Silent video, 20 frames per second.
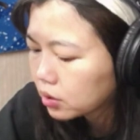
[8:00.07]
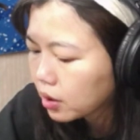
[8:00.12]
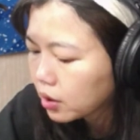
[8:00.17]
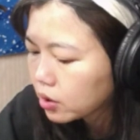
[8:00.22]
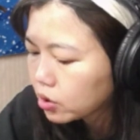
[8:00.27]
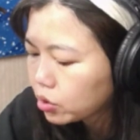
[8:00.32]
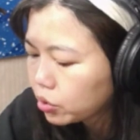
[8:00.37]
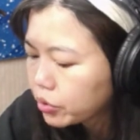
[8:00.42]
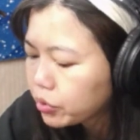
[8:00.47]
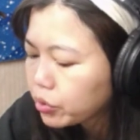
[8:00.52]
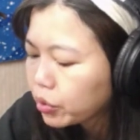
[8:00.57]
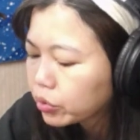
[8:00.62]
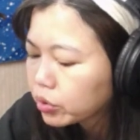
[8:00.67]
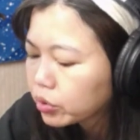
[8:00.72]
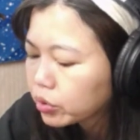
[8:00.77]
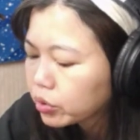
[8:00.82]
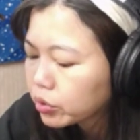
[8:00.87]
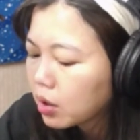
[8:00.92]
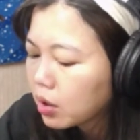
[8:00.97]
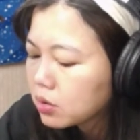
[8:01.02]
这个全球
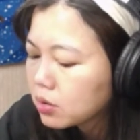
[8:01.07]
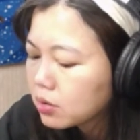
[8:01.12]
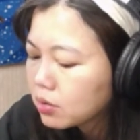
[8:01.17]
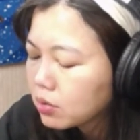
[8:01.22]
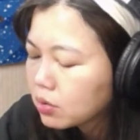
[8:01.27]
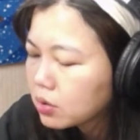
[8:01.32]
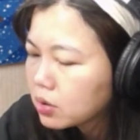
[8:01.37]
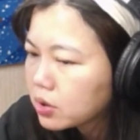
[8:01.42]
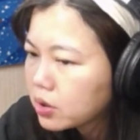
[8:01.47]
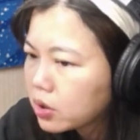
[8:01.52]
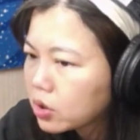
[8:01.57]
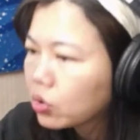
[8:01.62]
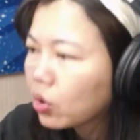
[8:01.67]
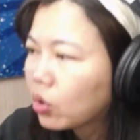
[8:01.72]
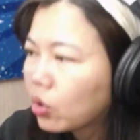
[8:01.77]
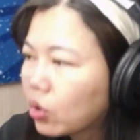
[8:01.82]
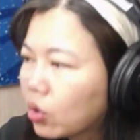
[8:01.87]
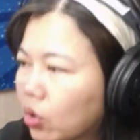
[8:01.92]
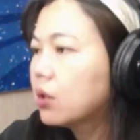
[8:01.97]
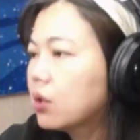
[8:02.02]
的金
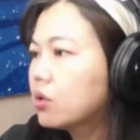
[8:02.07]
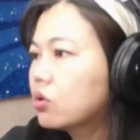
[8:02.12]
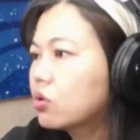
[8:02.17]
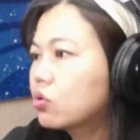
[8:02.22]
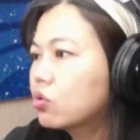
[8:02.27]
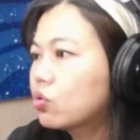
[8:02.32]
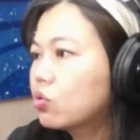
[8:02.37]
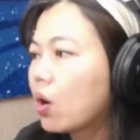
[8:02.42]
融的